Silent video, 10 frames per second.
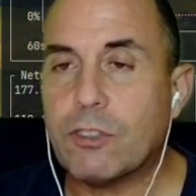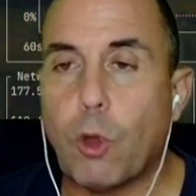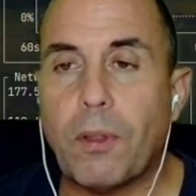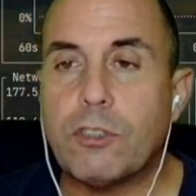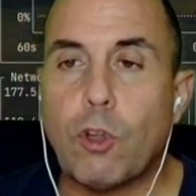
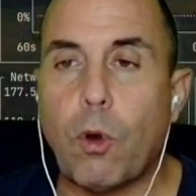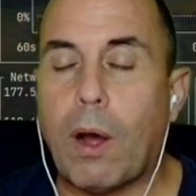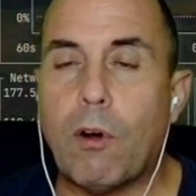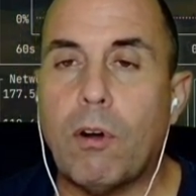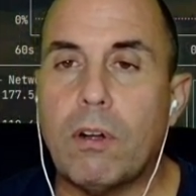todo esto lo
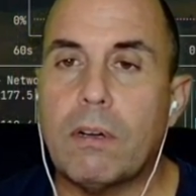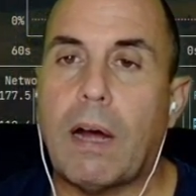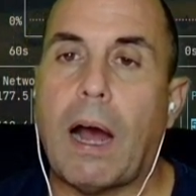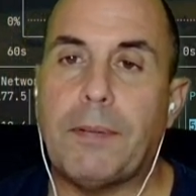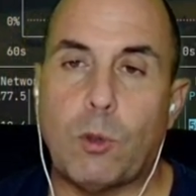hago
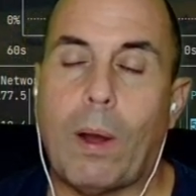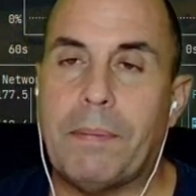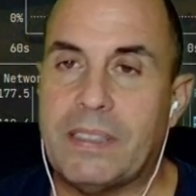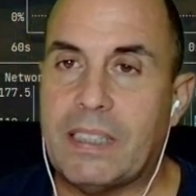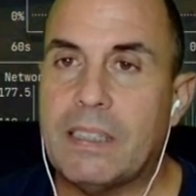
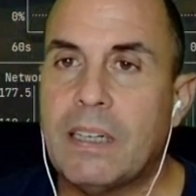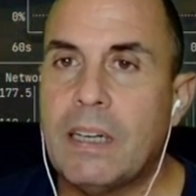habitualmente.